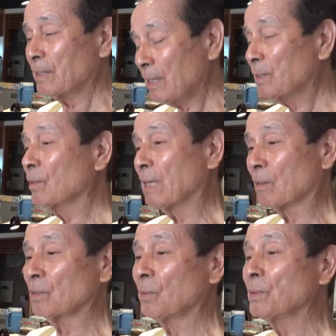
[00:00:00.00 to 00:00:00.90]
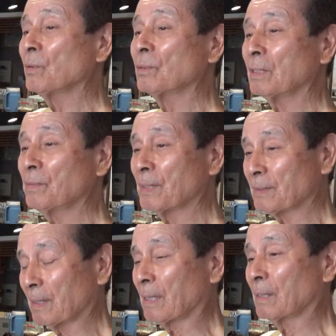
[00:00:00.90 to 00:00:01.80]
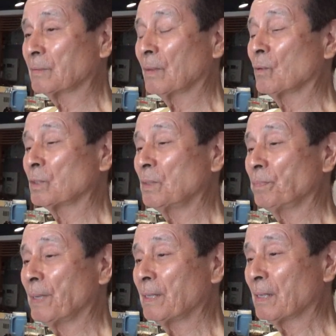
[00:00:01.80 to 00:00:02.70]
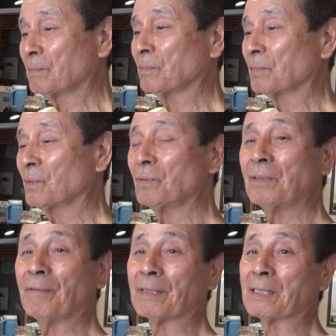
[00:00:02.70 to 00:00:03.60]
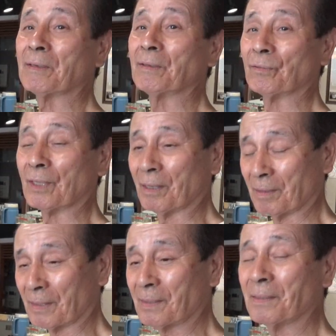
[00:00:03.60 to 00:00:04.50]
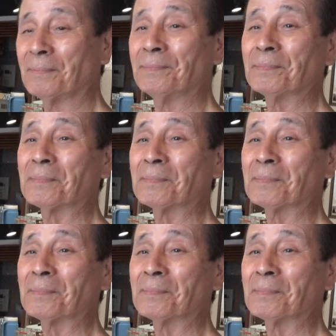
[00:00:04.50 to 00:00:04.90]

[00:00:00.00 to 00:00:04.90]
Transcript: きっとあの呼び込んできますからそのご心配なくというふうに私は言ってるんです。